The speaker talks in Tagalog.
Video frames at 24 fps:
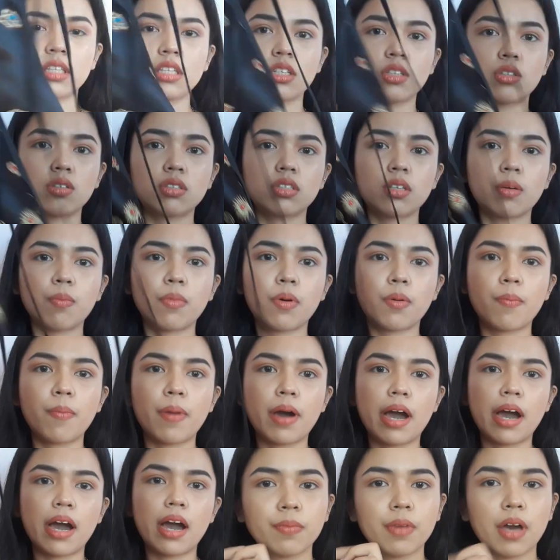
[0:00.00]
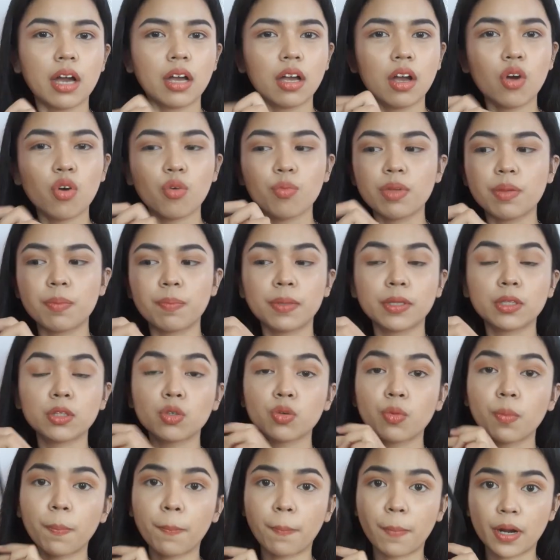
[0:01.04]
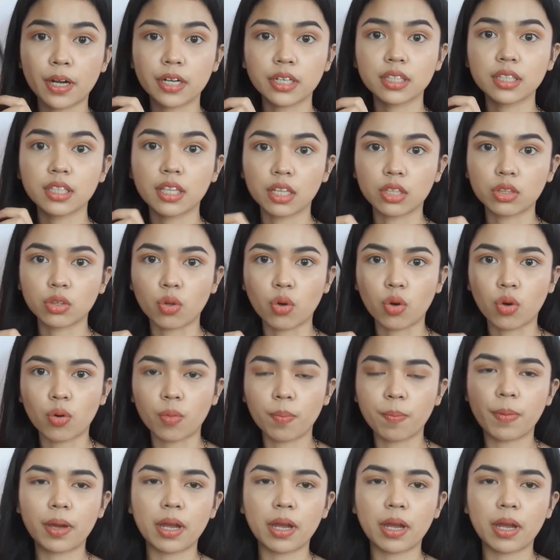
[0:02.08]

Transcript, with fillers: dito sa baba hanggang umipit yung part na to